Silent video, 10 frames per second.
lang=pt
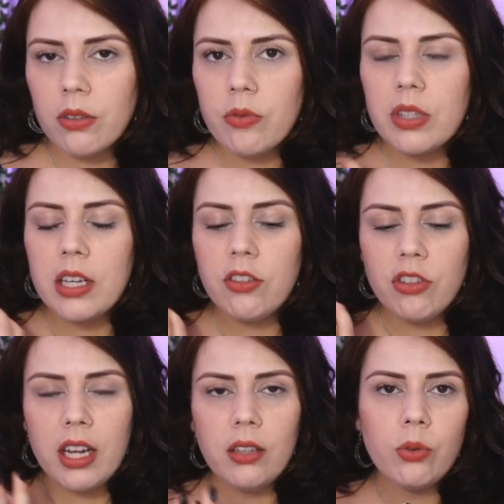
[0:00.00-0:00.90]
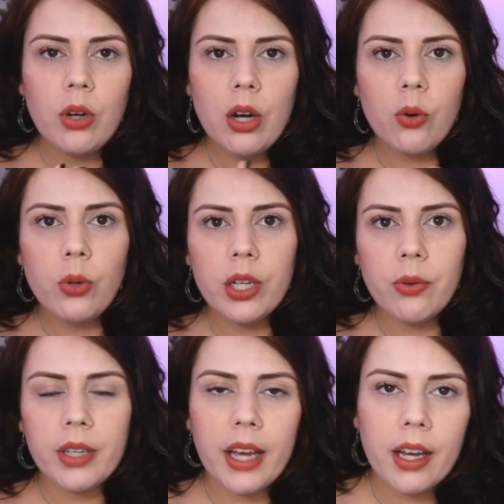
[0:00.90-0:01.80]
eu não sei direito o que
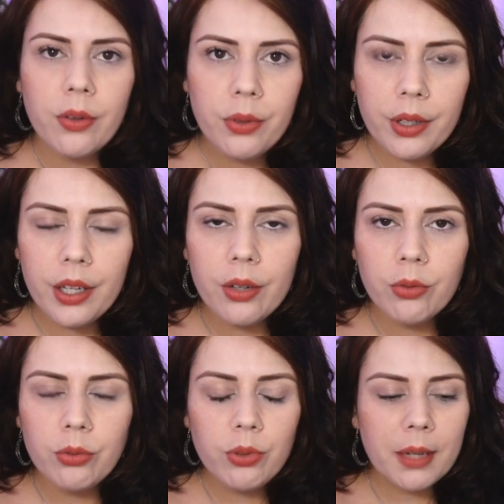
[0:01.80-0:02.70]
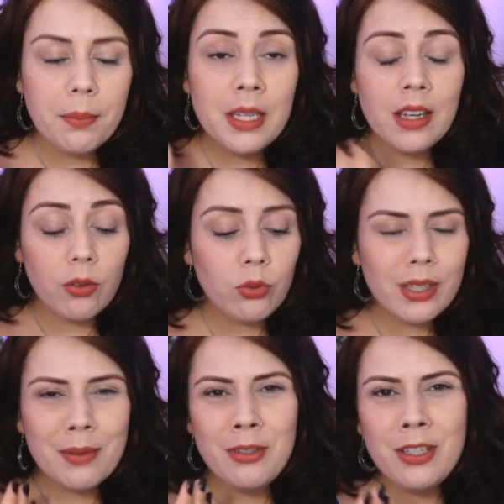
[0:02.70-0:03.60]
eu quero, eu nunca me, eu
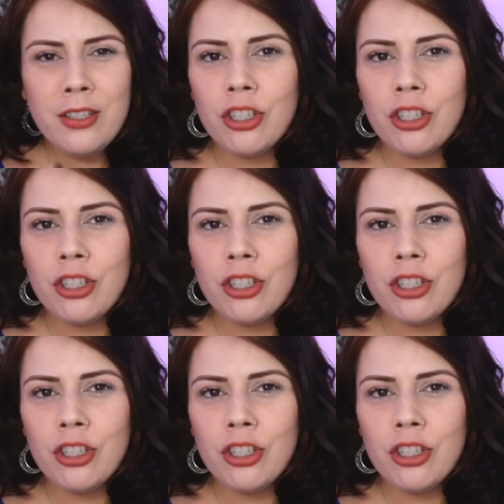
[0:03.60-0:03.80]
nunca me